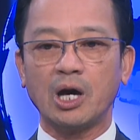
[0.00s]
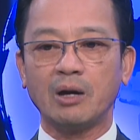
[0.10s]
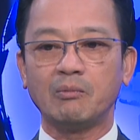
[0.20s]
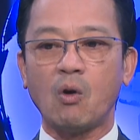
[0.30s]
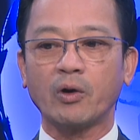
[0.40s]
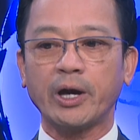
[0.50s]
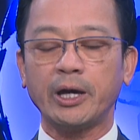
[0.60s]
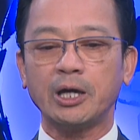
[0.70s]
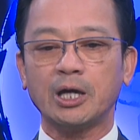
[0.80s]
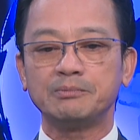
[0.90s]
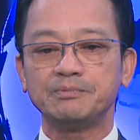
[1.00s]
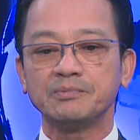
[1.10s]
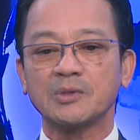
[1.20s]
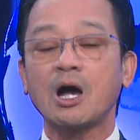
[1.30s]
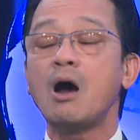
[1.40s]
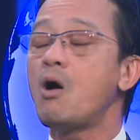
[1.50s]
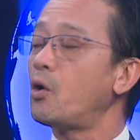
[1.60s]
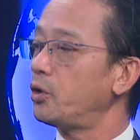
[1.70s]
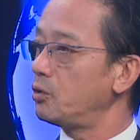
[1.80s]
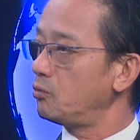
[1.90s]
uh, một cái um, cơ
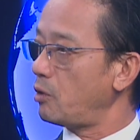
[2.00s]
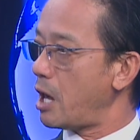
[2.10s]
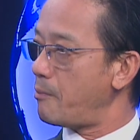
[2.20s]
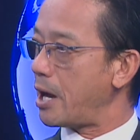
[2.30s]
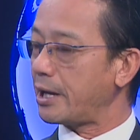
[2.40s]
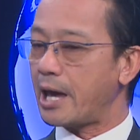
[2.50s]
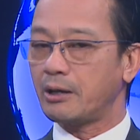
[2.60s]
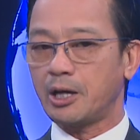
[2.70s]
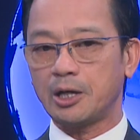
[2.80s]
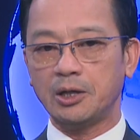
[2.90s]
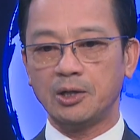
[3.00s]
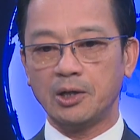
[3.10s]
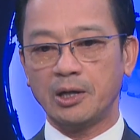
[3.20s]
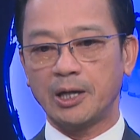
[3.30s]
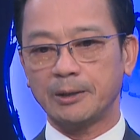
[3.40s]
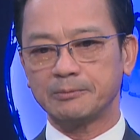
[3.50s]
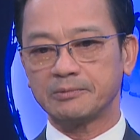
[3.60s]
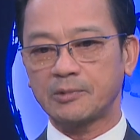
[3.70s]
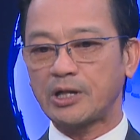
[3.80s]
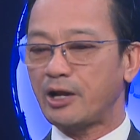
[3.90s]
hội để mà các uh,
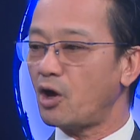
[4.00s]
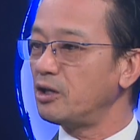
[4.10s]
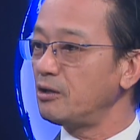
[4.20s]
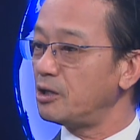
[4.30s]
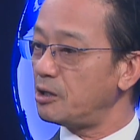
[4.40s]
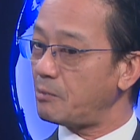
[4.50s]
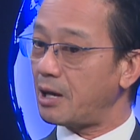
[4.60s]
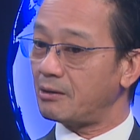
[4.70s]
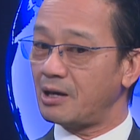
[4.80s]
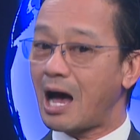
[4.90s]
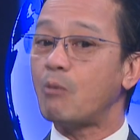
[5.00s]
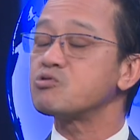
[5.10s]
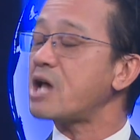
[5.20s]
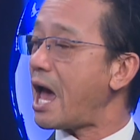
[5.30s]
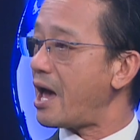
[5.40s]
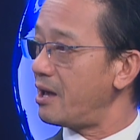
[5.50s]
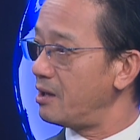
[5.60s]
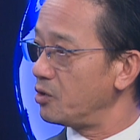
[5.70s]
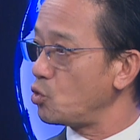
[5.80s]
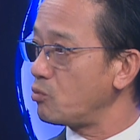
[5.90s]
um, có thể nói những người mà học giả
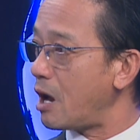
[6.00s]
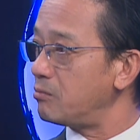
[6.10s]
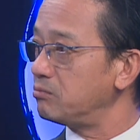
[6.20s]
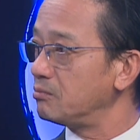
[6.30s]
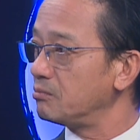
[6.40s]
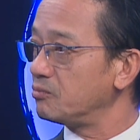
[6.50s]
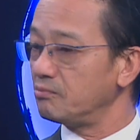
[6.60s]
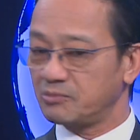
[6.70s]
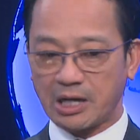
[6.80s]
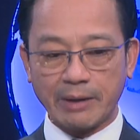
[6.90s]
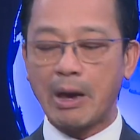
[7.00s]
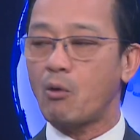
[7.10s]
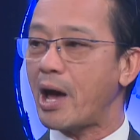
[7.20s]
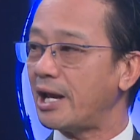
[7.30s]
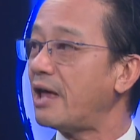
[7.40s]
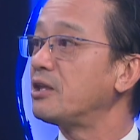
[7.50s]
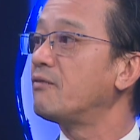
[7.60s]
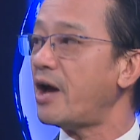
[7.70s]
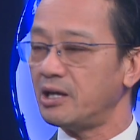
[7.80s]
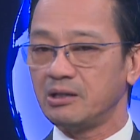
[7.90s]
trung cộng trên cái bề ngoài là như
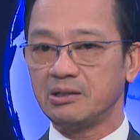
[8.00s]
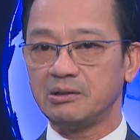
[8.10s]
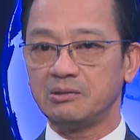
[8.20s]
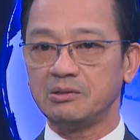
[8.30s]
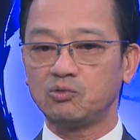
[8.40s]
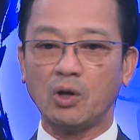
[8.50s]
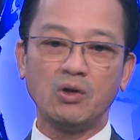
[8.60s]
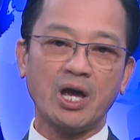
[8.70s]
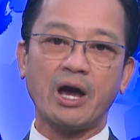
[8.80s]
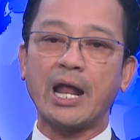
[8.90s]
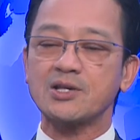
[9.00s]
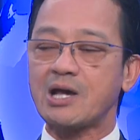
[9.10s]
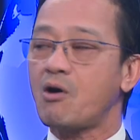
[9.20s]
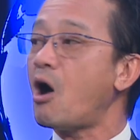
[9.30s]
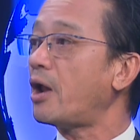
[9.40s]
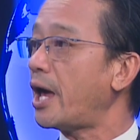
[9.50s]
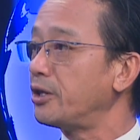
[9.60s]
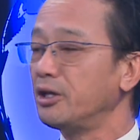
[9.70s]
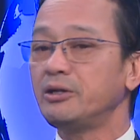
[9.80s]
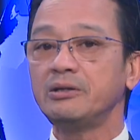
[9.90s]
vậy tuy nhiên ở đằng sau họ là
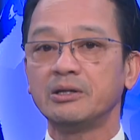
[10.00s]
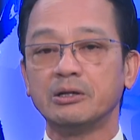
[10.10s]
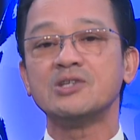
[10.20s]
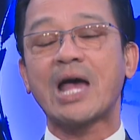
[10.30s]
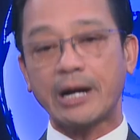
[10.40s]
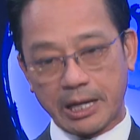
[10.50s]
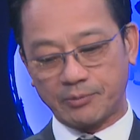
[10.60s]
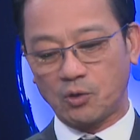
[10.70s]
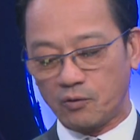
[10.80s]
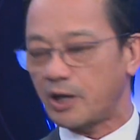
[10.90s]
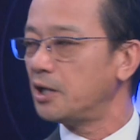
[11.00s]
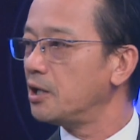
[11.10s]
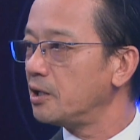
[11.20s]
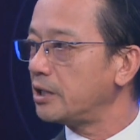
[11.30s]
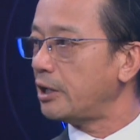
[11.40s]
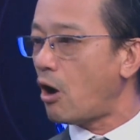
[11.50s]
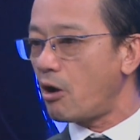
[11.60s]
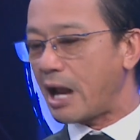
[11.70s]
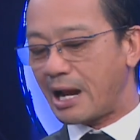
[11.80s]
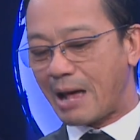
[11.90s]
những người gián điệp thưa quý vị thì
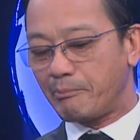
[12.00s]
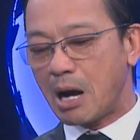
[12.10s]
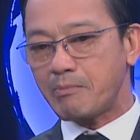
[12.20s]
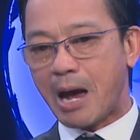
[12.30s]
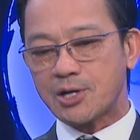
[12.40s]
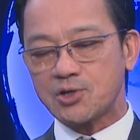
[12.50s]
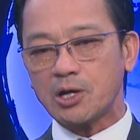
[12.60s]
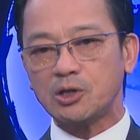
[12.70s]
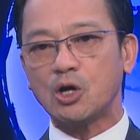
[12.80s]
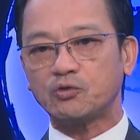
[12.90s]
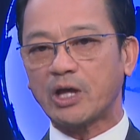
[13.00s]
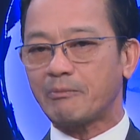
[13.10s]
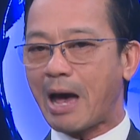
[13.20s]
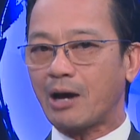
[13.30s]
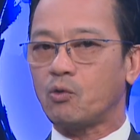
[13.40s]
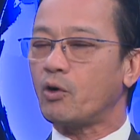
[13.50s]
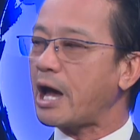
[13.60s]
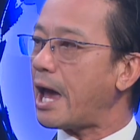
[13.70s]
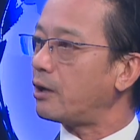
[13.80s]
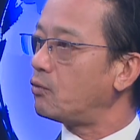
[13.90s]
đó đã làm mất mát rất nhiều tiền bạc của
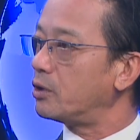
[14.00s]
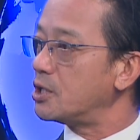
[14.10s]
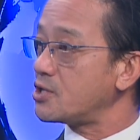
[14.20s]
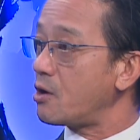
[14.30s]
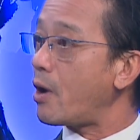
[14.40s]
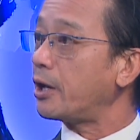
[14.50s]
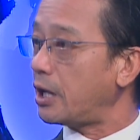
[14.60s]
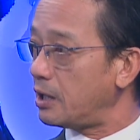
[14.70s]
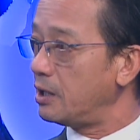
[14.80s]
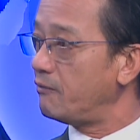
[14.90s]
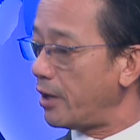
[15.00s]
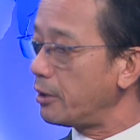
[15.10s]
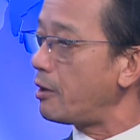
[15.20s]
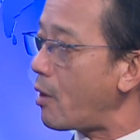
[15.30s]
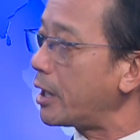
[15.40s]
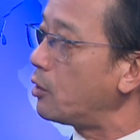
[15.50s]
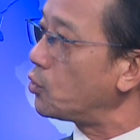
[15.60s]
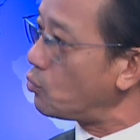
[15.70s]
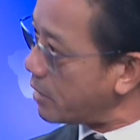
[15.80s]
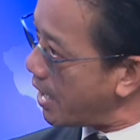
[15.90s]
cải của người dân Hoa Kỳ và đất nước Hoa Kỳ của
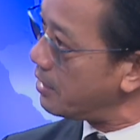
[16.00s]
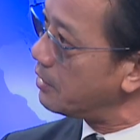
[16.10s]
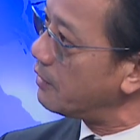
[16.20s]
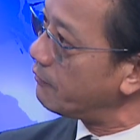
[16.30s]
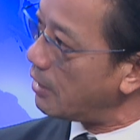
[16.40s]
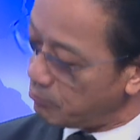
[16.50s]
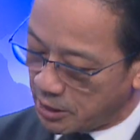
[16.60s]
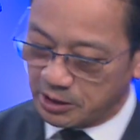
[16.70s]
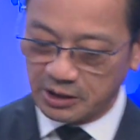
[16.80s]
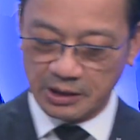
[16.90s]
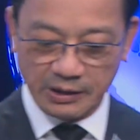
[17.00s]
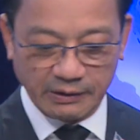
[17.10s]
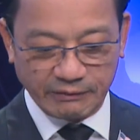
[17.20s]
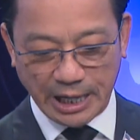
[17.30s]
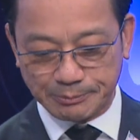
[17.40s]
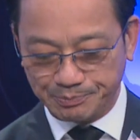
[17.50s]
chúng ta phải không ạ và